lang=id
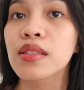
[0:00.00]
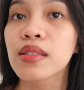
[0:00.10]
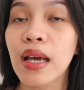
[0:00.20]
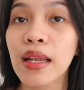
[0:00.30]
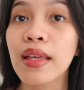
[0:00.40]

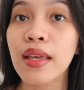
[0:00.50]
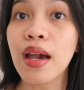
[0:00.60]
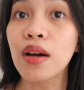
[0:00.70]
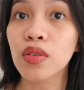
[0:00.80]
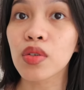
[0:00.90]
sekali lagi
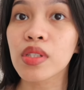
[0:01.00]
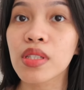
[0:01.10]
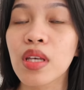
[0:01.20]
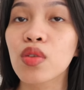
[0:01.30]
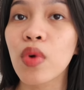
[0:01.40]
ya aku
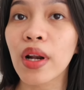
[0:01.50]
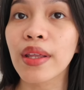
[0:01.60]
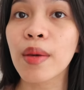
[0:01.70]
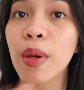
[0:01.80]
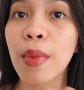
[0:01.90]
notes dia tuh
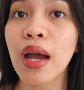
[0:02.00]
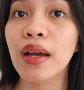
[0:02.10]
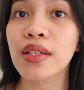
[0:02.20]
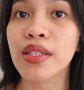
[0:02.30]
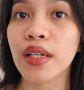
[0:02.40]
warnanya memang
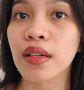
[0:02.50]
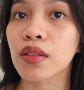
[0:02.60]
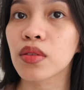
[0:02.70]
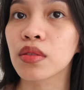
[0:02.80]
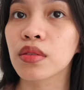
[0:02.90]
agak sheer
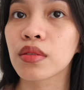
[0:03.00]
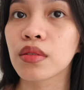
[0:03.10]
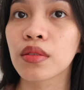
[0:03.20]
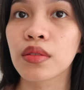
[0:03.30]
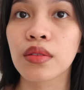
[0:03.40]
tuh
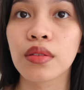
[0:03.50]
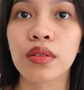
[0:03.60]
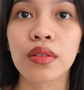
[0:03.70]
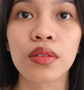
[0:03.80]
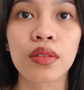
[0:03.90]
tuh
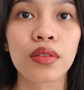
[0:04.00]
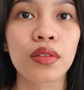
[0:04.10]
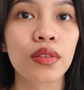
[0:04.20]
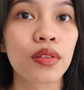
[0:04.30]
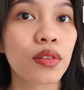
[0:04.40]
tuh tuh tuh
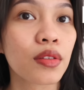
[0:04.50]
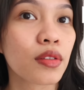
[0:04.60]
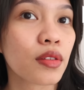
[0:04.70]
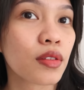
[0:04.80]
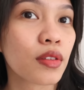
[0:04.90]
tuh tuh tuh,
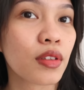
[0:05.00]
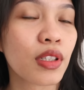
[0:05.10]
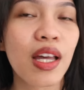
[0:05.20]
tuh, tuh.